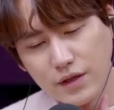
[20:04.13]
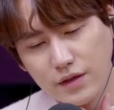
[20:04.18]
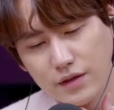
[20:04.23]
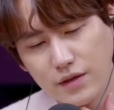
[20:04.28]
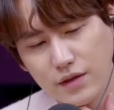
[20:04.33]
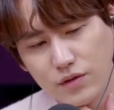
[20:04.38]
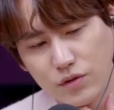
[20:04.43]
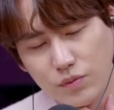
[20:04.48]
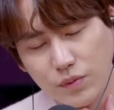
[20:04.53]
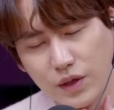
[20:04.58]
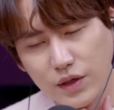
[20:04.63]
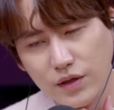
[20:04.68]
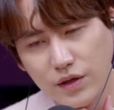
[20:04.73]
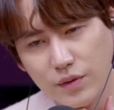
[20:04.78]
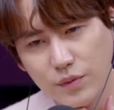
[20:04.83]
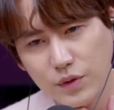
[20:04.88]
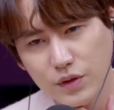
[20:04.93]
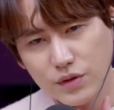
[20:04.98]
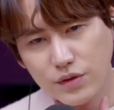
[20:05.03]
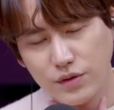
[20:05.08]
생각을 좀 많이
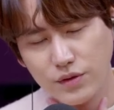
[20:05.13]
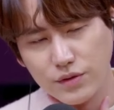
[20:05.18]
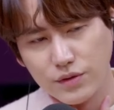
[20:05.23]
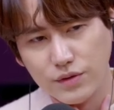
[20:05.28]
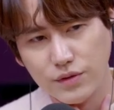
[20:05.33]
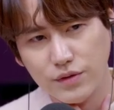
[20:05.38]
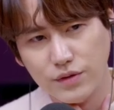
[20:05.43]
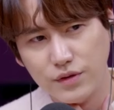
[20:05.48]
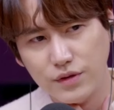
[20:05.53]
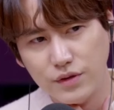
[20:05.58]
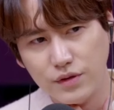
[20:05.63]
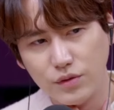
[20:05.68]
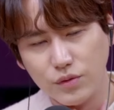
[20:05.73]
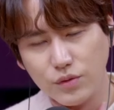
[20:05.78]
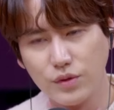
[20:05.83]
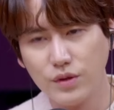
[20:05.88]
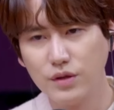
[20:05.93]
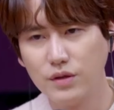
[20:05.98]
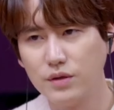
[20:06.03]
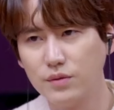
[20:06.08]
하면서
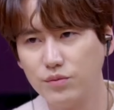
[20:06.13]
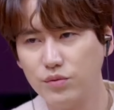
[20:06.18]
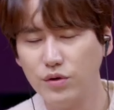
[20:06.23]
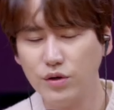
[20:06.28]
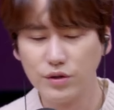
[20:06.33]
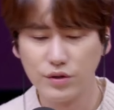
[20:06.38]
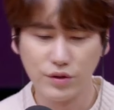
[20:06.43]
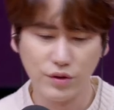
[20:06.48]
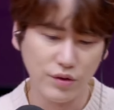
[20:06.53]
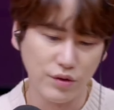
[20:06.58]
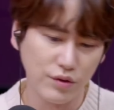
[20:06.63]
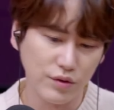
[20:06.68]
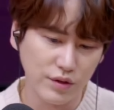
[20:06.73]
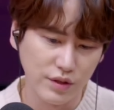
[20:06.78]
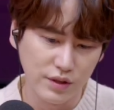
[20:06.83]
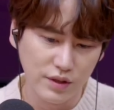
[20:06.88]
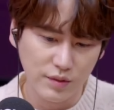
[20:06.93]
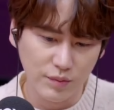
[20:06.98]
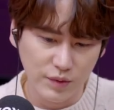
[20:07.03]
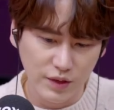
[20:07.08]
노래를 불렀었던 것
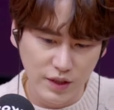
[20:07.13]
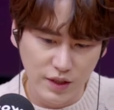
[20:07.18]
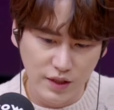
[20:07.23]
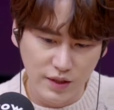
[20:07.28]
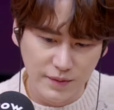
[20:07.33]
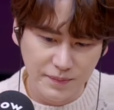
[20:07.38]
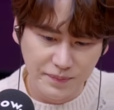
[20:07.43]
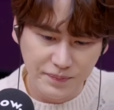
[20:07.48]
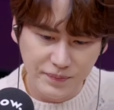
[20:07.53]
같습니다.